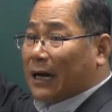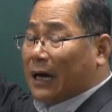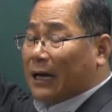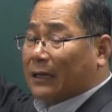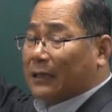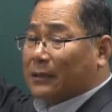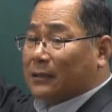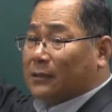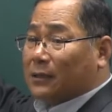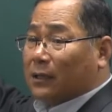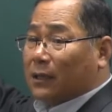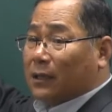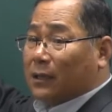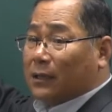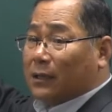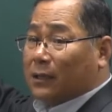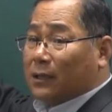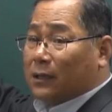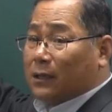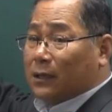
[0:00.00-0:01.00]
가능성이
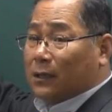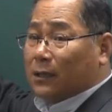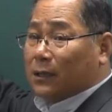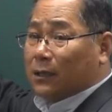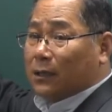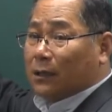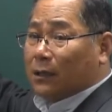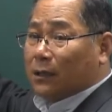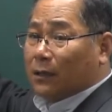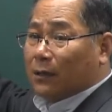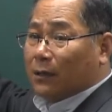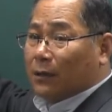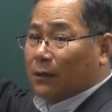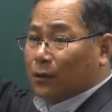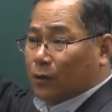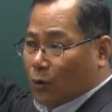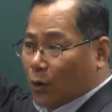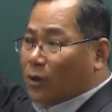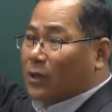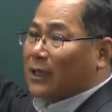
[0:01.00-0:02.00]

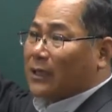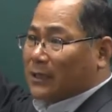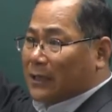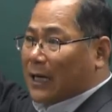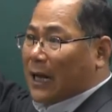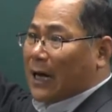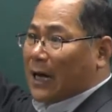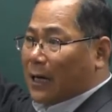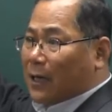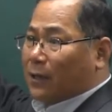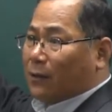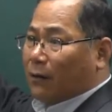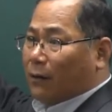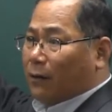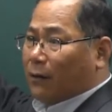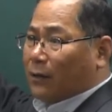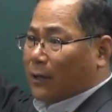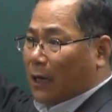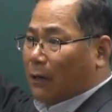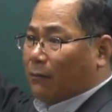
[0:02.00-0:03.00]
여기까지 나갈 거예요.
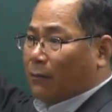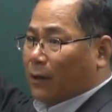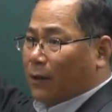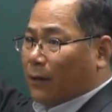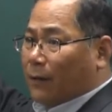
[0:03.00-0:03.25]
다음.